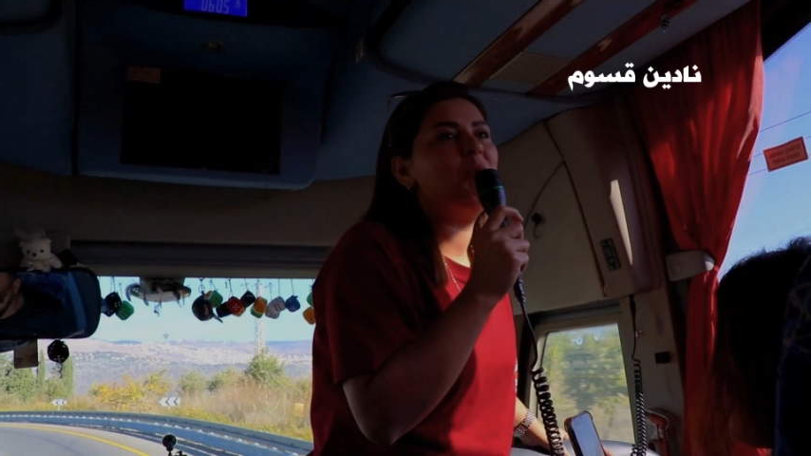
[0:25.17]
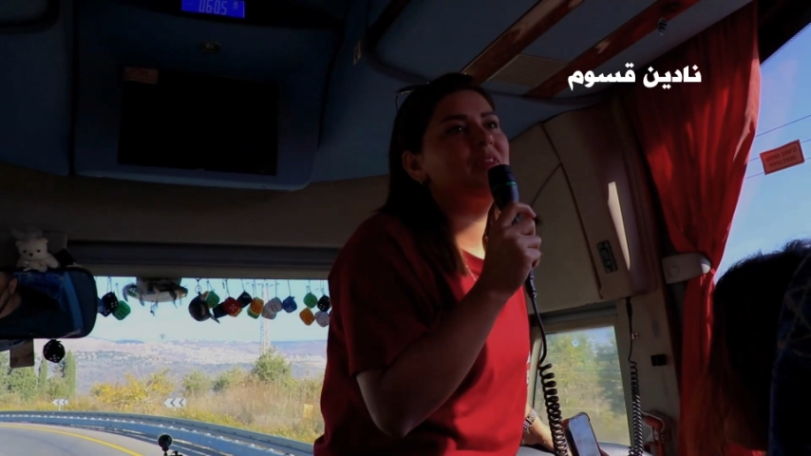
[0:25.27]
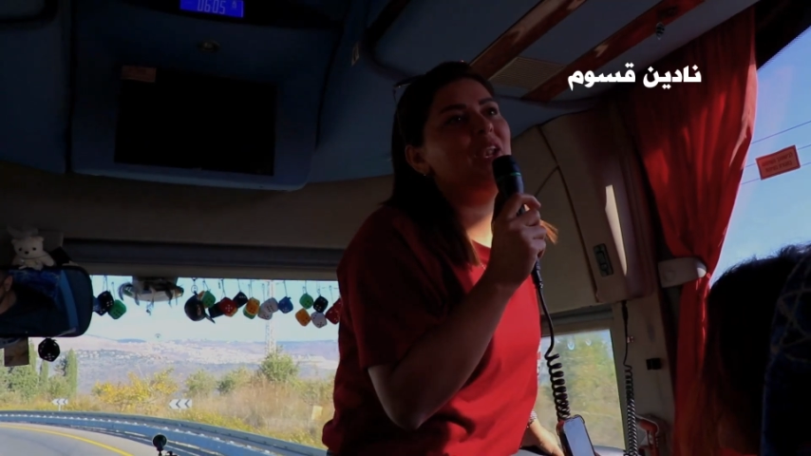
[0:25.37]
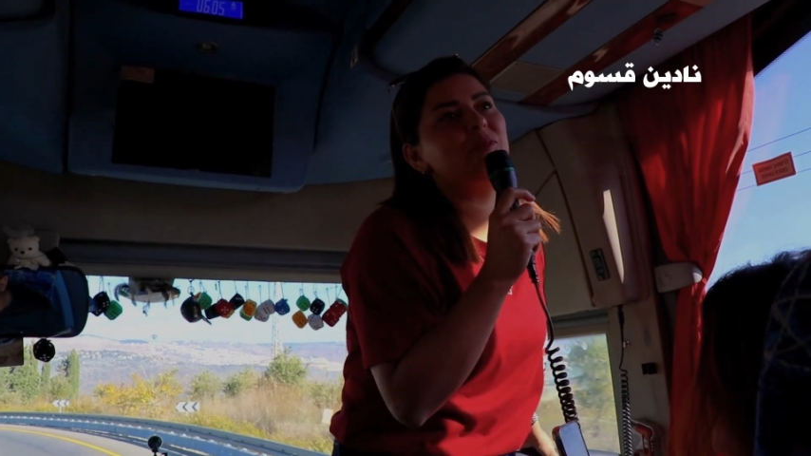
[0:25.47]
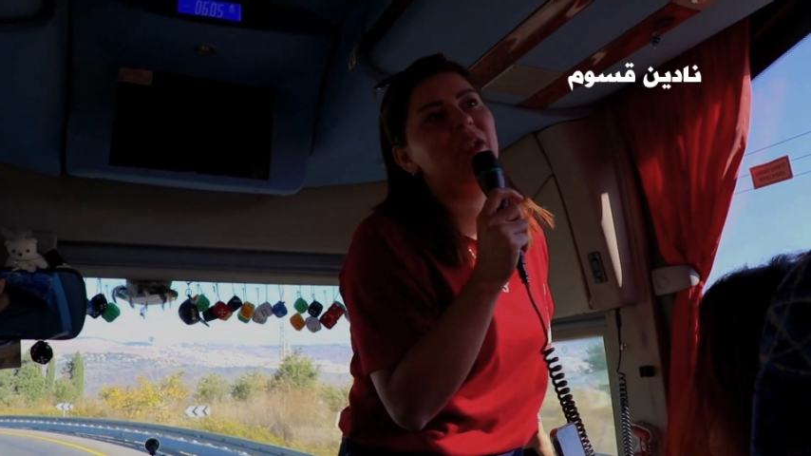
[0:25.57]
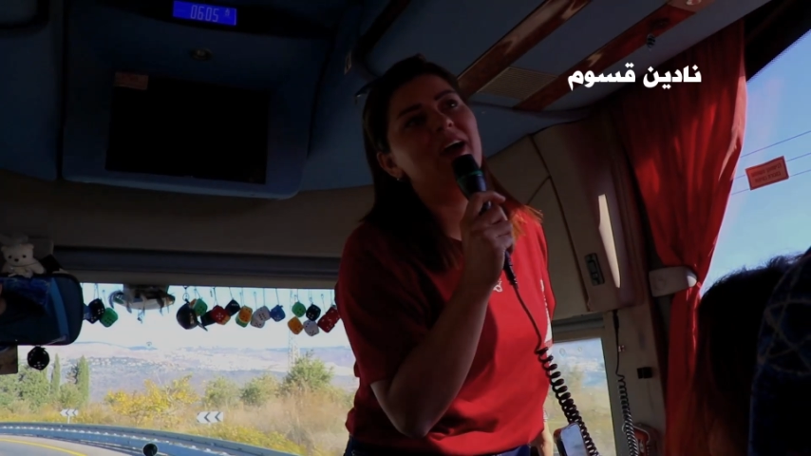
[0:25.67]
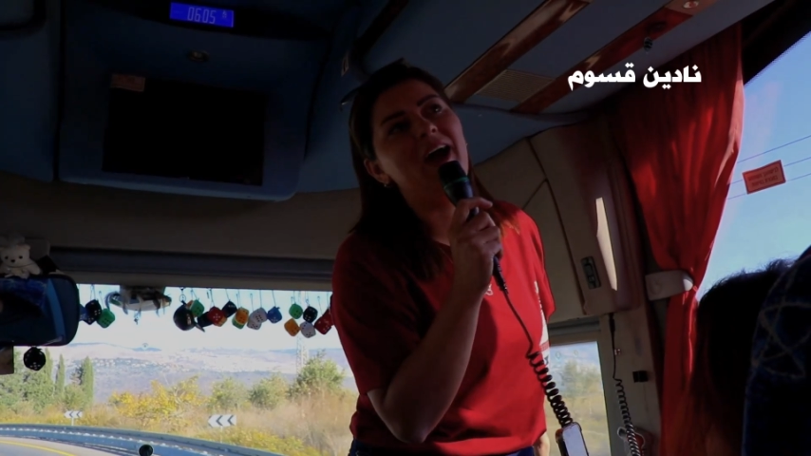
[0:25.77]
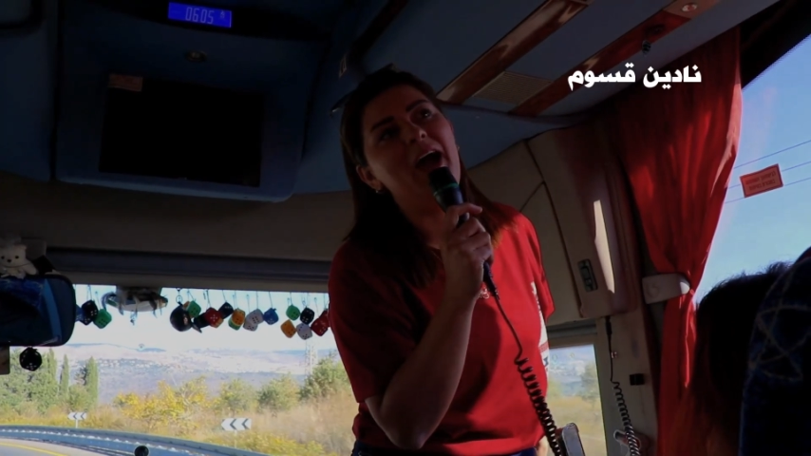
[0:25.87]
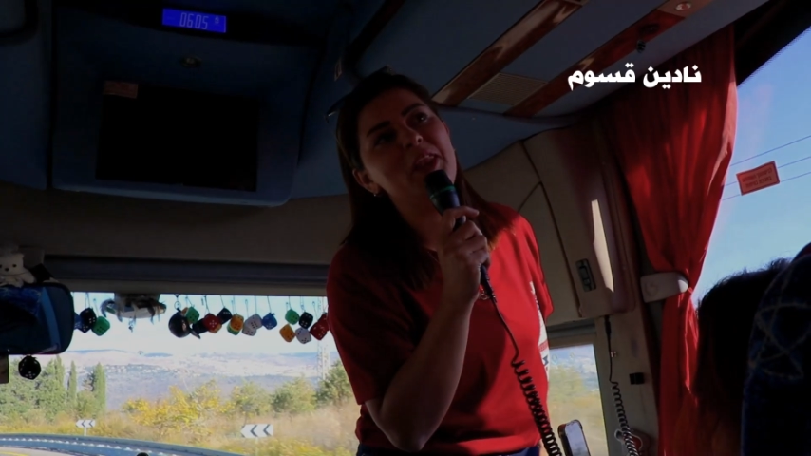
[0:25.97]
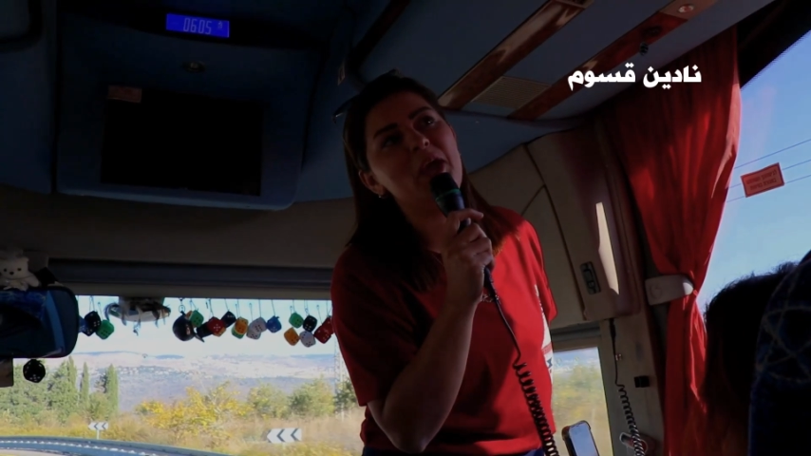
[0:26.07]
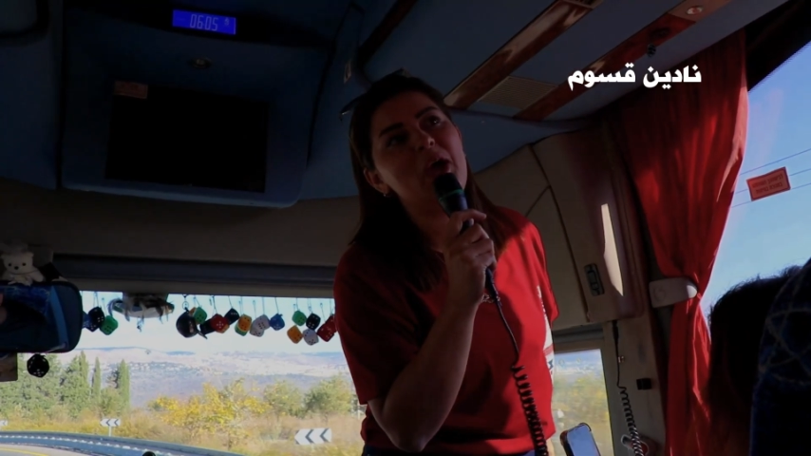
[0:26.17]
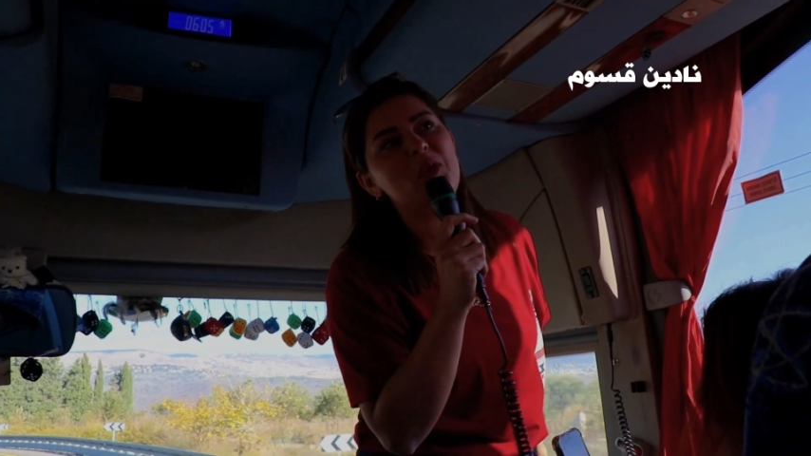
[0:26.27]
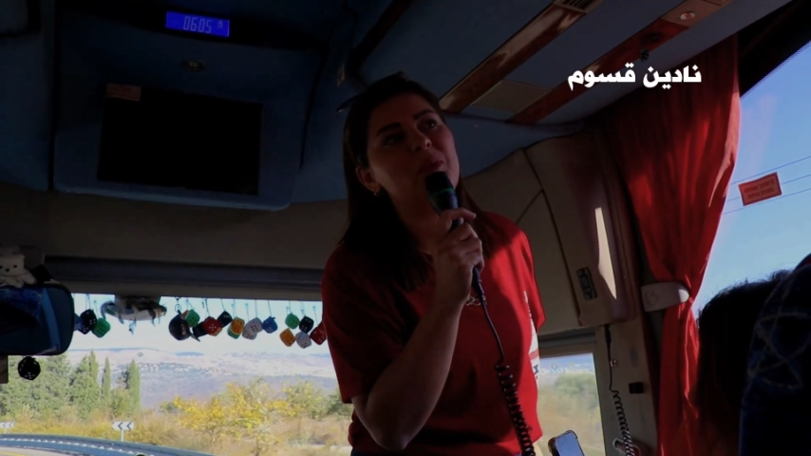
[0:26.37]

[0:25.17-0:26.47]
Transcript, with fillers: بطلع طلع حنان